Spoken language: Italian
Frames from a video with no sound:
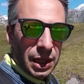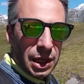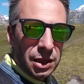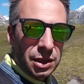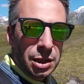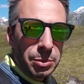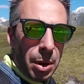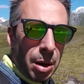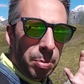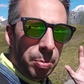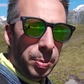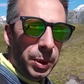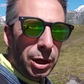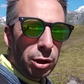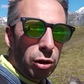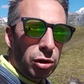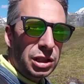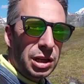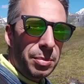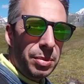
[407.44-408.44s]
Sì, ma il
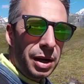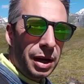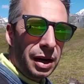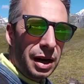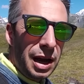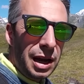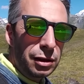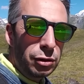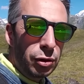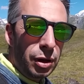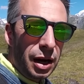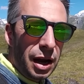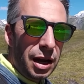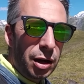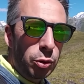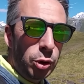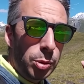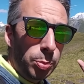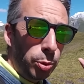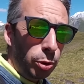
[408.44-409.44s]
piccolo San Bernardo era anche
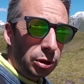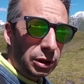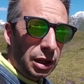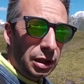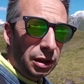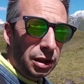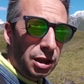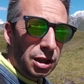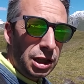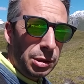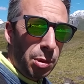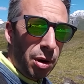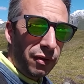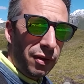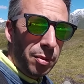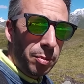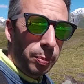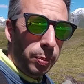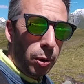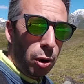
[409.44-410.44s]
un importantissimo
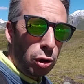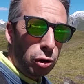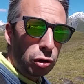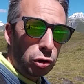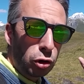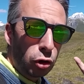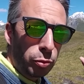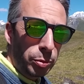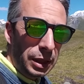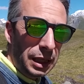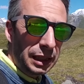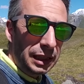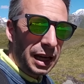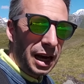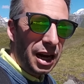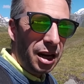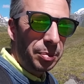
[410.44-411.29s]
avamposto militare.